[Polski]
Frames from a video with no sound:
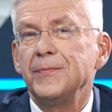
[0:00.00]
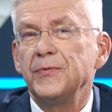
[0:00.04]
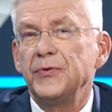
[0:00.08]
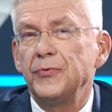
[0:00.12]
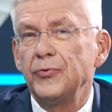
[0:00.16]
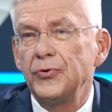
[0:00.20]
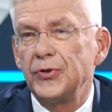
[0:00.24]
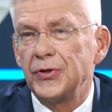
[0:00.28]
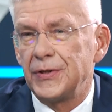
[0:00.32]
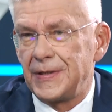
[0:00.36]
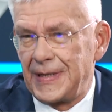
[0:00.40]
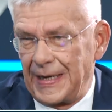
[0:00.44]
jestem
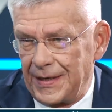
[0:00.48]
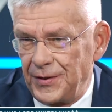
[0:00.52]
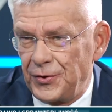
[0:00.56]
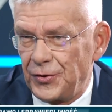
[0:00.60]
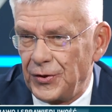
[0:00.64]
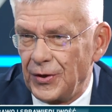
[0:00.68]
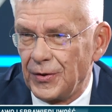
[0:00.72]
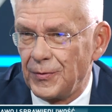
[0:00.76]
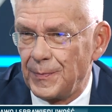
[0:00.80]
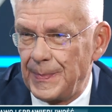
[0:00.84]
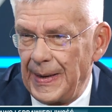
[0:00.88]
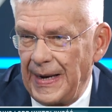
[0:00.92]
dużo
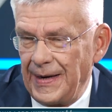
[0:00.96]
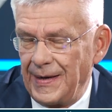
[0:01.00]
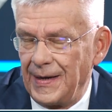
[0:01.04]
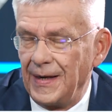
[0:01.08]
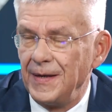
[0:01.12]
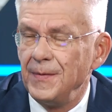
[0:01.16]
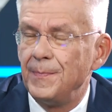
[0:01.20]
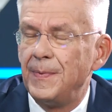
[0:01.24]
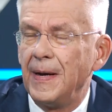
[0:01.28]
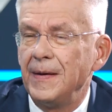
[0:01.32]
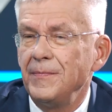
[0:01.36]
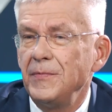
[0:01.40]
starszy od
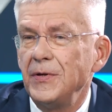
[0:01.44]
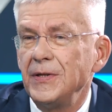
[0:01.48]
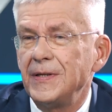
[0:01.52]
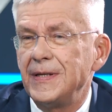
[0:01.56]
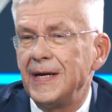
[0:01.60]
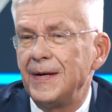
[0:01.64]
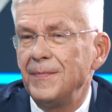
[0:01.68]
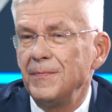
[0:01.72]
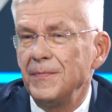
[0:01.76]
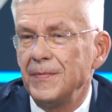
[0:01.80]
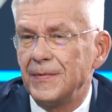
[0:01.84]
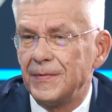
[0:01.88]
pana i
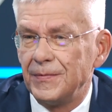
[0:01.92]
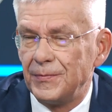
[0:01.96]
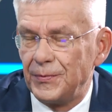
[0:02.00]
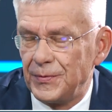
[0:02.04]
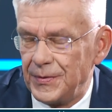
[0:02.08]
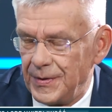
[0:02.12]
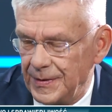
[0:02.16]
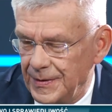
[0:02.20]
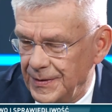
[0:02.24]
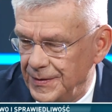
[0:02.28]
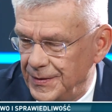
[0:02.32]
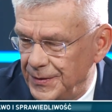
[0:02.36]
pamiętam
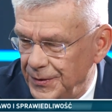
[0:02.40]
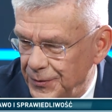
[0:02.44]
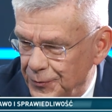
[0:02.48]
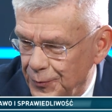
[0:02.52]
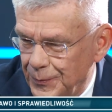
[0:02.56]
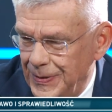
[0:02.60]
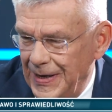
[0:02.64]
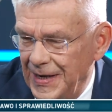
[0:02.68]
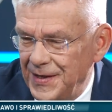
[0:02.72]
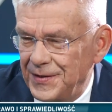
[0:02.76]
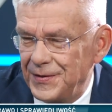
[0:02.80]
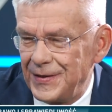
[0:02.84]

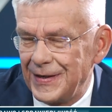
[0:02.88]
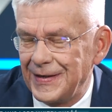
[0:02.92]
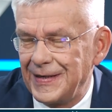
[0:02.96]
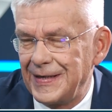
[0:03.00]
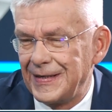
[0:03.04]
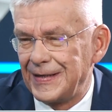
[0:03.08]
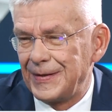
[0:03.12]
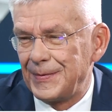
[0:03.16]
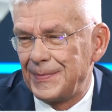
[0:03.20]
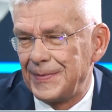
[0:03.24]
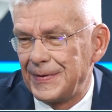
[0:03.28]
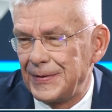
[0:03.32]
sytuację,
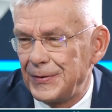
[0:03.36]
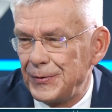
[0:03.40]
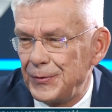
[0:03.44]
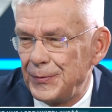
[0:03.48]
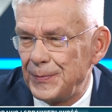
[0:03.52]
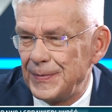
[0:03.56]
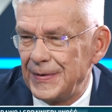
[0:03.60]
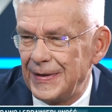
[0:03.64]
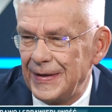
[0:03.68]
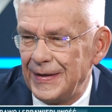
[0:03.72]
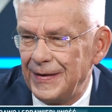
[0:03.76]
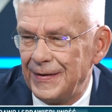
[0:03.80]
kiedy
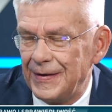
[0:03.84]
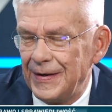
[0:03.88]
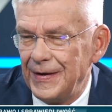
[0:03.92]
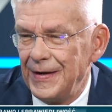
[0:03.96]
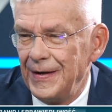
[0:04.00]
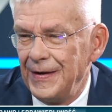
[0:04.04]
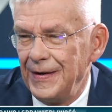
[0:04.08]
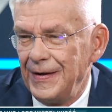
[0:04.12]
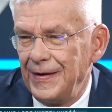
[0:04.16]
byliśmy